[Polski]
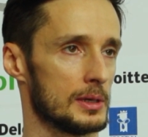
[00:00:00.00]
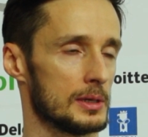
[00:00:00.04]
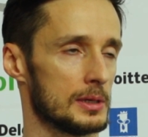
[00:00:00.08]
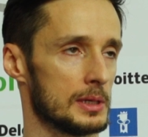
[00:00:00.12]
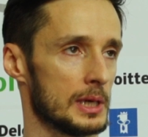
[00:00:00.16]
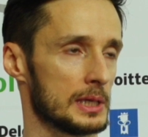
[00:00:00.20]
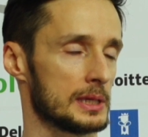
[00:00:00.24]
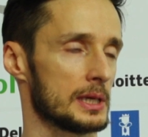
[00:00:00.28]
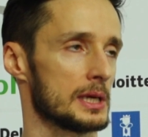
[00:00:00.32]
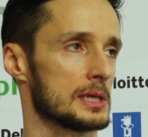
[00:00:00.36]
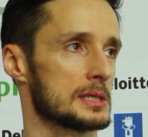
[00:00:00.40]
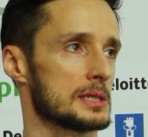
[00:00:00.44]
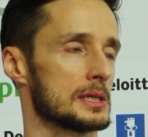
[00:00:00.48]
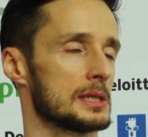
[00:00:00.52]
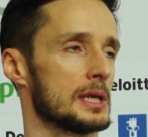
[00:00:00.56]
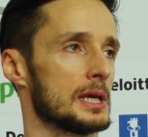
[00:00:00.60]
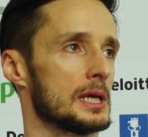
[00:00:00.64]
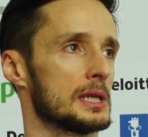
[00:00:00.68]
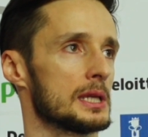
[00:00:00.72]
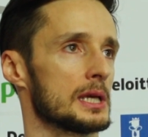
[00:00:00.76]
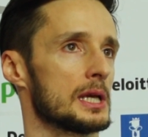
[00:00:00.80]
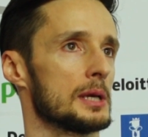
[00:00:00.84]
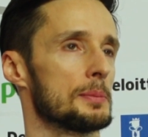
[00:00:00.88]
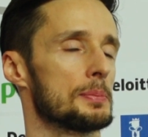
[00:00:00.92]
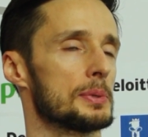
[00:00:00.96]
Ja teraz
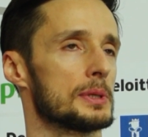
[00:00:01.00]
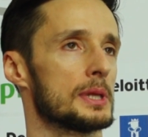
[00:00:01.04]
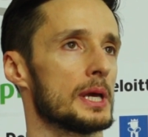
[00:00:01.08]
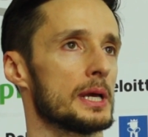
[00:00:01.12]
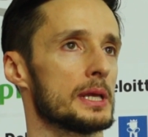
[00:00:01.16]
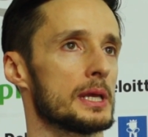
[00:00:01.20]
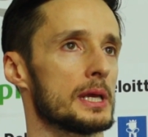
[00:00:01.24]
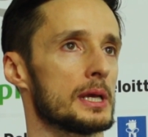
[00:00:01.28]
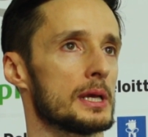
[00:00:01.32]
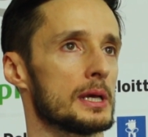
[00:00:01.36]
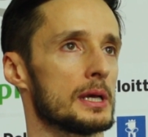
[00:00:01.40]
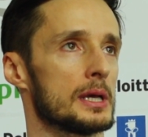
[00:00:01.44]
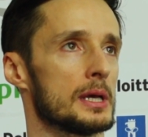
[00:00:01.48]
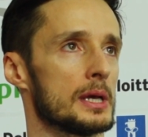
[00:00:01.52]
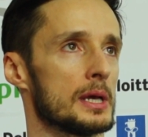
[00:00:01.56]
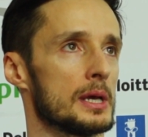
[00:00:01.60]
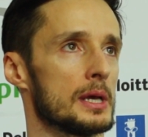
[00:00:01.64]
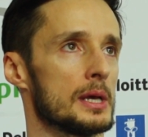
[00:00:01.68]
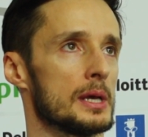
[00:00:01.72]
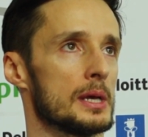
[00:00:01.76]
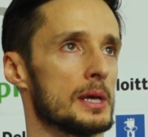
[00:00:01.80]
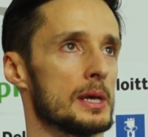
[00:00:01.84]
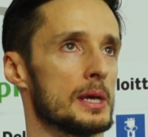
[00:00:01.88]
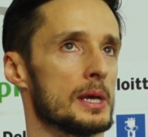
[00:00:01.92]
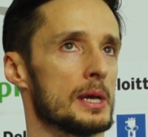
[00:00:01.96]
zadaję takie pytanie,
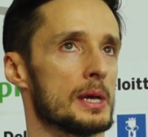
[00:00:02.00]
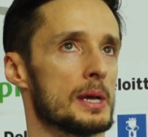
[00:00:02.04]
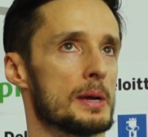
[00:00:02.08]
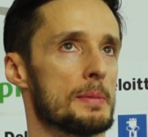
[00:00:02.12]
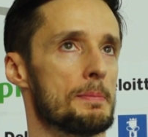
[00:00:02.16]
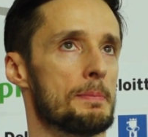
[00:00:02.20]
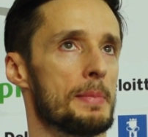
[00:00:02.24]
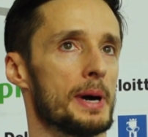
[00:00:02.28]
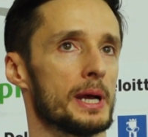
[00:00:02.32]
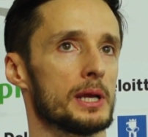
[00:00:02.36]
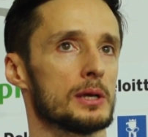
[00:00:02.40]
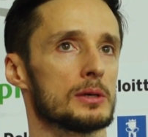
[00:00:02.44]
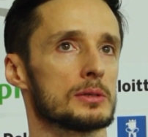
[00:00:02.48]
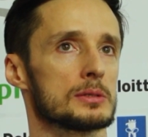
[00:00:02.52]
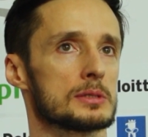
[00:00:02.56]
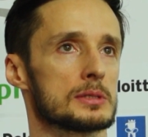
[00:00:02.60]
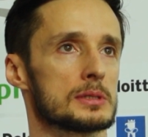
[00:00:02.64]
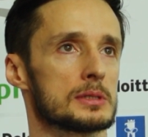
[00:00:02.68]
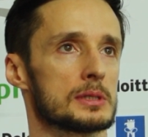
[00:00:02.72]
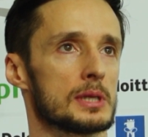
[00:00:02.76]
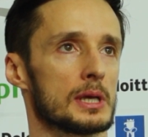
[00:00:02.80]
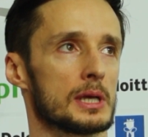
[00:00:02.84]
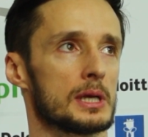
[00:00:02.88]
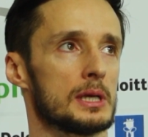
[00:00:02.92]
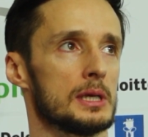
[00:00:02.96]

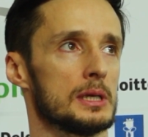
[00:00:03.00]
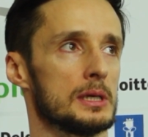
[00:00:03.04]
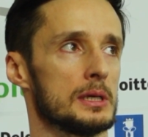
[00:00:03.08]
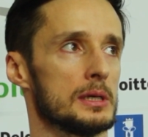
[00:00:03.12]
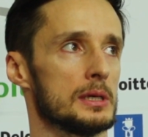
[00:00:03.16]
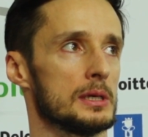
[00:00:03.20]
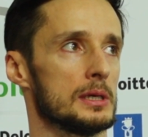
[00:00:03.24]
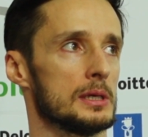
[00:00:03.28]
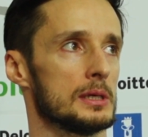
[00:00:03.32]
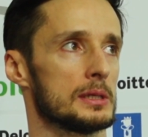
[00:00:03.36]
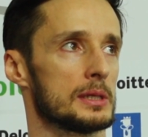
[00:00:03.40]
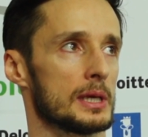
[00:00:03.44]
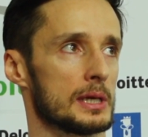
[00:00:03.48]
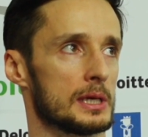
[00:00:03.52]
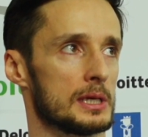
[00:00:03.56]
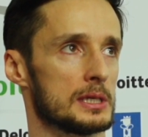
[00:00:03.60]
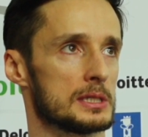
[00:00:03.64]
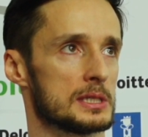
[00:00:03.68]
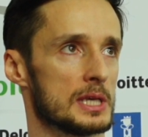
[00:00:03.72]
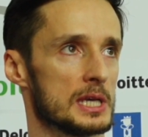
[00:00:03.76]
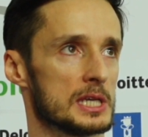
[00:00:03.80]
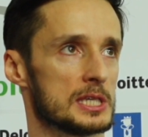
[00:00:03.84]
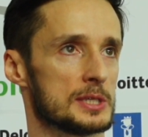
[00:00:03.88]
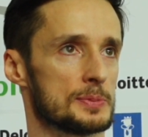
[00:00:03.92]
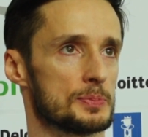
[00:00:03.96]
mając taki, taki
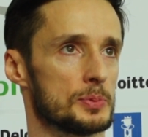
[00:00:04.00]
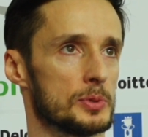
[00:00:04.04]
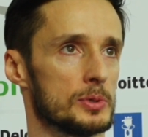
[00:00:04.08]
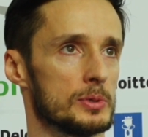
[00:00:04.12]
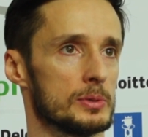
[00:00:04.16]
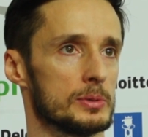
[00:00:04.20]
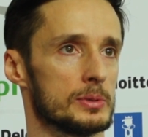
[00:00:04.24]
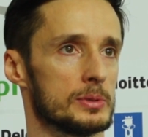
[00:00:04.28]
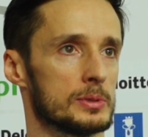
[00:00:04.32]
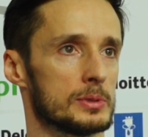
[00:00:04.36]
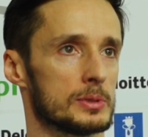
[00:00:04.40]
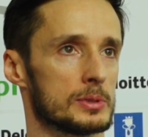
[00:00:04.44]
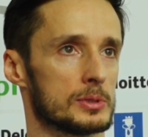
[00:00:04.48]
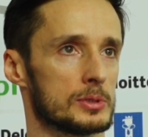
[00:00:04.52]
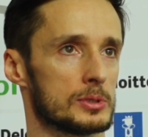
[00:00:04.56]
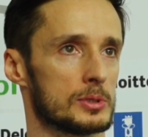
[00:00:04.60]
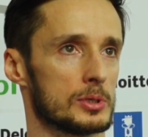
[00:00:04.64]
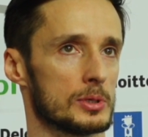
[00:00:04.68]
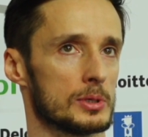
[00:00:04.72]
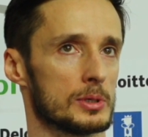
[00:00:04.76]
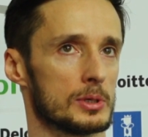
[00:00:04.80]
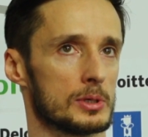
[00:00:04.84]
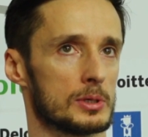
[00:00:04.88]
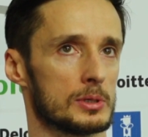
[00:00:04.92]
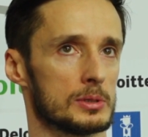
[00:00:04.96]
zespół,
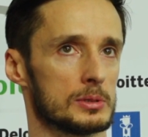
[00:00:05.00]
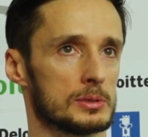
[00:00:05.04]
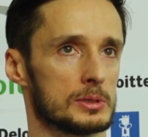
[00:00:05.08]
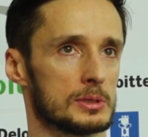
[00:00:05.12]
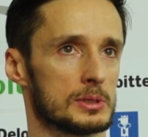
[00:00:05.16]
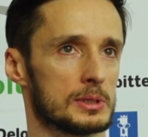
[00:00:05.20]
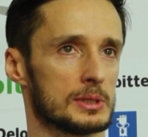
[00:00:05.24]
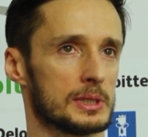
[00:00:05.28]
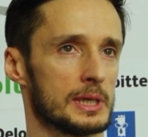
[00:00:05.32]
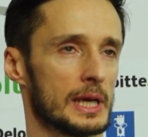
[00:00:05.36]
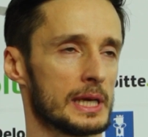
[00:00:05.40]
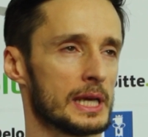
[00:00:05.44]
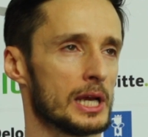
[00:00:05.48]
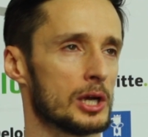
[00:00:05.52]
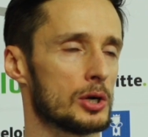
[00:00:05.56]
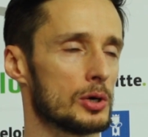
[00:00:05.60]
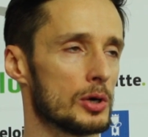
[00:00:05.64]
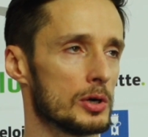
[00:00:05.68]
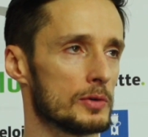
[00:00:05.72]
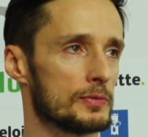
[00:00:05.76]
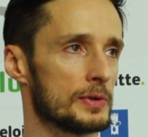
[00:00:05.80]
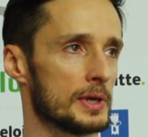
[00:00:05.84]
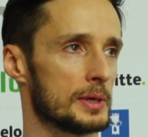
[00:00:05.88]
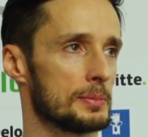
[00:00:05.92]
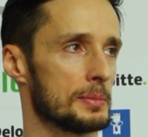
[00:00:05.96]

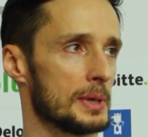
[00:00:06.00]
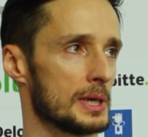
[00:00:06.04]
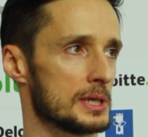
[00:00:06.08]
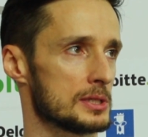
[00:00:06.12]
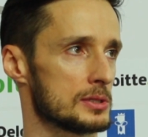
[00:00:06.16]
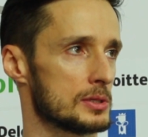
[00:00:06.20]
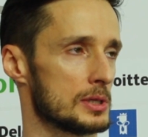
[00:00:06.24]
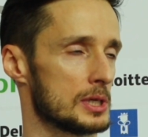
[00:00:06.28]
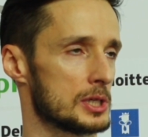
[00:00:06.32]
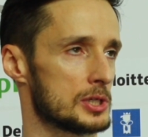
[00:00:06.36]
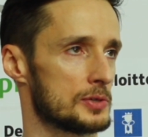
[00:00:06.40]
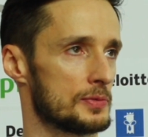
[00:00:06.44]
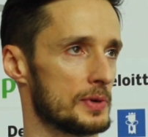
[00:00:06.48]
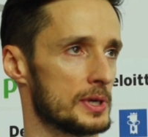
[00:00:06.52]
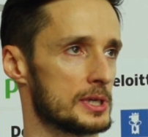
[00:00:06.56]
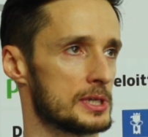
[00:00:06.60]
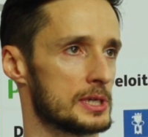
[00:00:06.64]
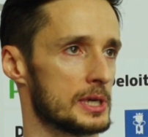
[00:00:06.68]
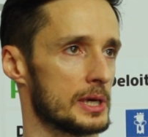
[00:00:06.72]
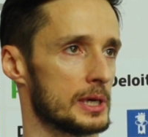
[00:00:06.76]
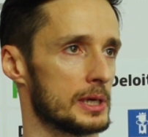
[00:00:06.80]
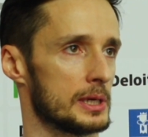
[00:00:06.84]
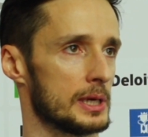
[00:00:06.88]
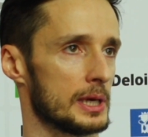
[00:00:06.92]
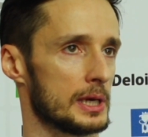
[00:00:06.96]
jakiekolwiek miasto na
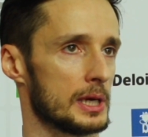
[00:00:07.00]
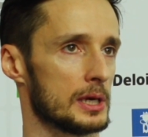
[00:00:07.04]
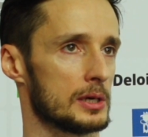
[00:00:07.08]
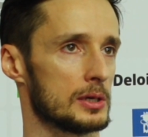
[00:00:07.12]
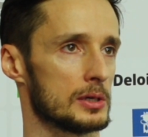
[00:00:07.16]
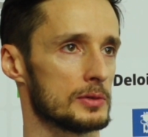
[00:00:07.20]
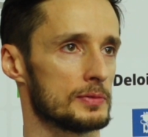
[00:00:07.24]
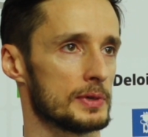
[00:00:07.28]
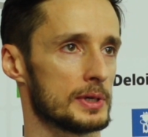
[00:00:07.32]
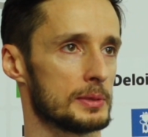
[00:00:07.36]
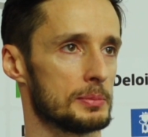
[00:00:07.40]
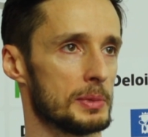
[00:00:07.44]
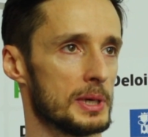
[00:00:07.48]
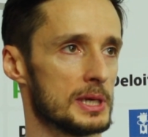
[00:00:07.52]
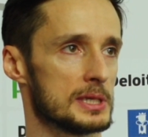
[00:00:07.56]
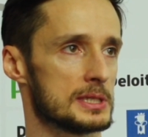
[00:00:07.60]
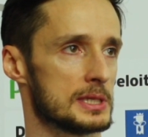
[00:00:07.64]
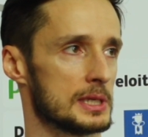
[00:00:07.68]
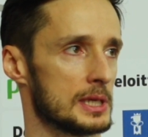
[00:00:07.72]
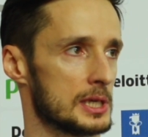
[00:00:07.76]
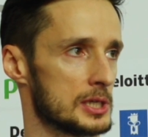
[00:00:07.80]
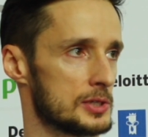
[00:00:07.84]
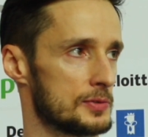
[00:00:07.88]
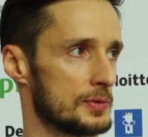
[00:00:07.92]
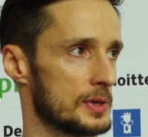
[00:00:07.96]
świecie, jakiekolwiek
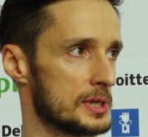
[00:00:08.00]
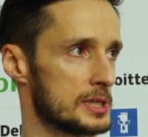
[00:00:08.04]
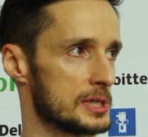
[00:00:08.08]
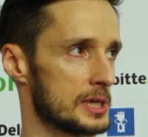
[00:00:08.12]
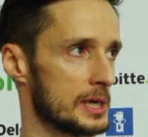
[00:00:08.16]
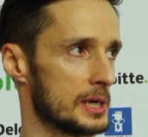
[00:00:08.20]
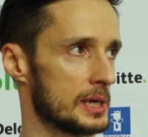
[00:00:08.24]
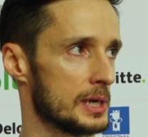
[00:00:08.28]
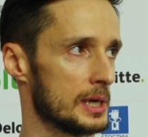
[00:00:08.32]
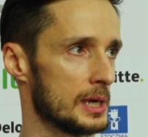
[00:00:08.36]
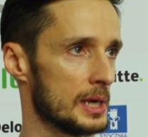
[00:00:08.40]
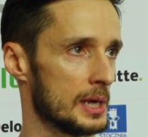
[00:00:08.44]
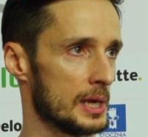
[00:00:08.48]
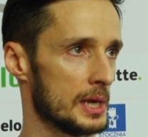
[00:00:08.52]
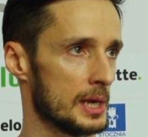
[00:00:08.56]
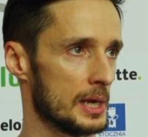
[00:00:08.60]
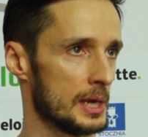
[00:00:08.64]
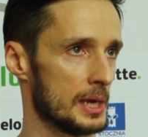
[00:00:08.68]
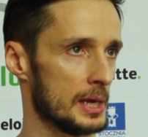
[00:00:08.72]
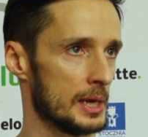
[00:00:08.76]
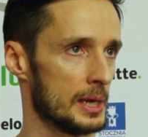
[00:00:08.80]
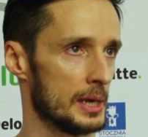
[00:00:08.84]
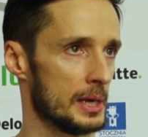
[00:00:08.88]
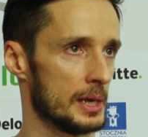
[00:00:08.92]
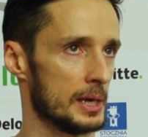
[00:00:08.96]
miejsce na świecie,
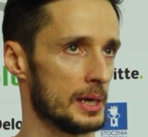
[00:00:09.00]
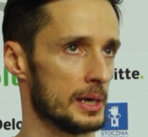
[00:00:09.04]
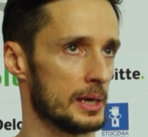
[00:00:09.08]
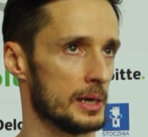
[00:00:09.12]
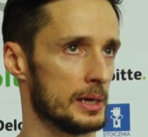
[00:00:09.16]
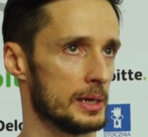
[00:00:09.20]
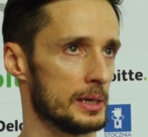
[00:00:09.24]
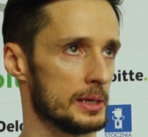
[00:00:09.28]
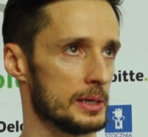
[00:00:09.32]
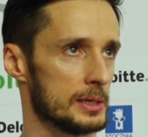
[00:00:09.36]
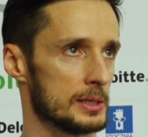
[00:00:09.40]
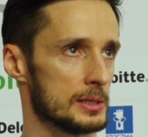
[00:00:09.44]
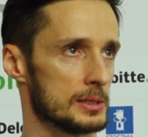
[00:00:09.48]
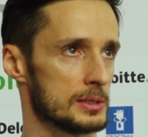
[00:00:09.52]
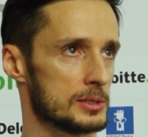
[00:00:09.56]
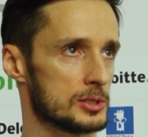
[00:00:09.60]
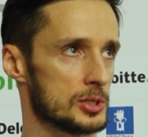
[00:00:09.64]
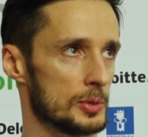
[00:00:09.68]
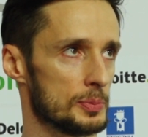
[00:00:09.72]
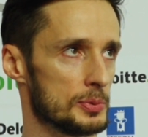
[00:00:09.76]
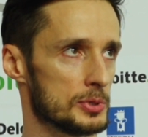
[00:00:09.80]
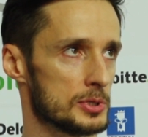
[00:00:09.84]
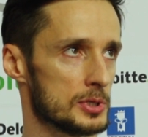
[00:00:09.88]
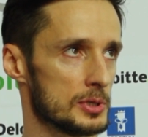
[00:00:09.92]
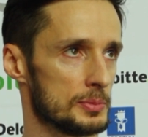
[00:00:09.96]

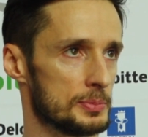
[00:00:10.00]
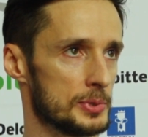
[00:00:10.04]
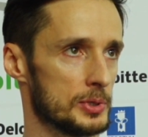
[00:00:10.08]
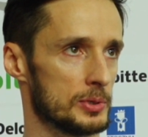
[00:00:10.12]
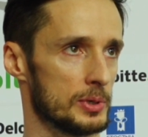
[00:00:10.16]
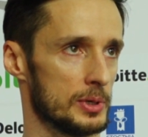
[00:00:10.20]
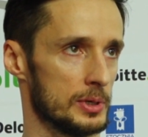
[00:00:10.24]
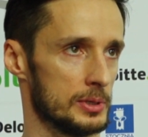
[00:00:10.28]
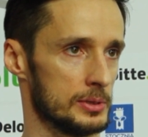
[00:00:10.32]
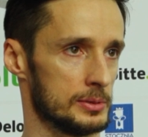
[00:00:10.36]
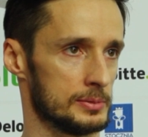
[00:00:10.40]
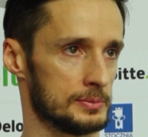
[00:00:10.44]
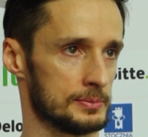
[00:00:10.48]
co by zrobiło?